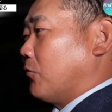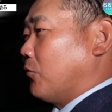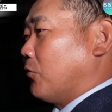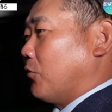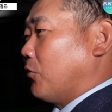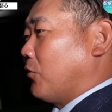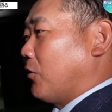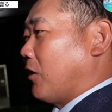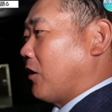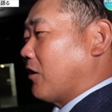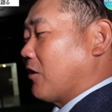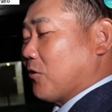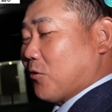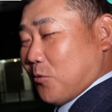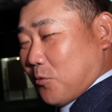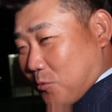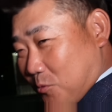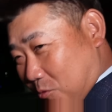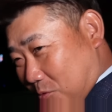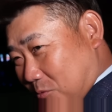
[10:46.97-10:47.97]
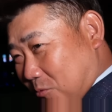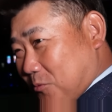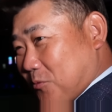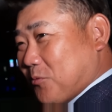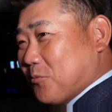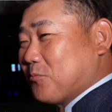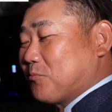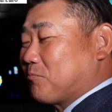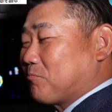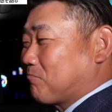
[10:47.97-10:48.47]
もうあれを
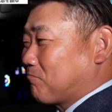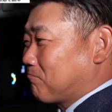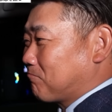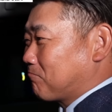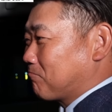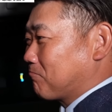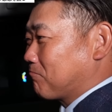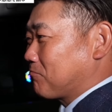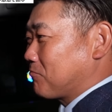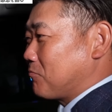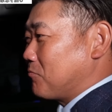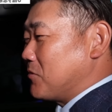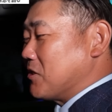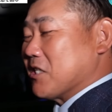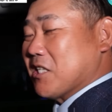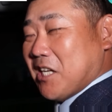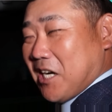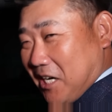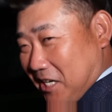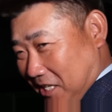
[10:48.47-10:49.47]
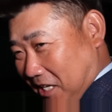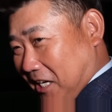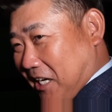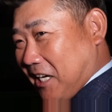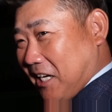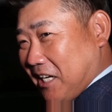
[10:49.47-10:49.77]
見せられたら